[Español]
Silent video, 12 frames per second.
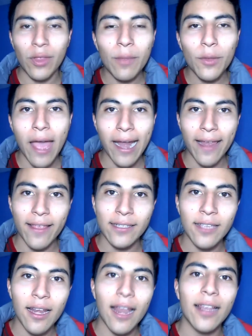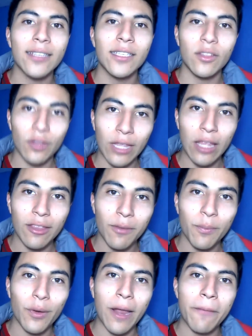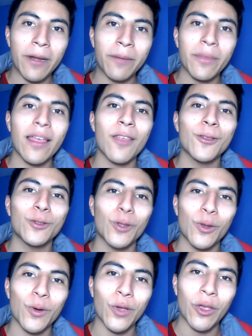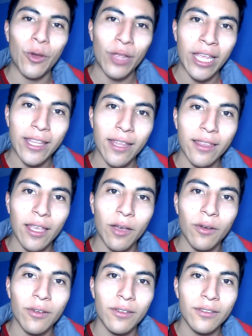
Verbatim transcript: pero debo de agradecerle a Alexito Tendo por haberme dado todo lo que hoy en día tengo.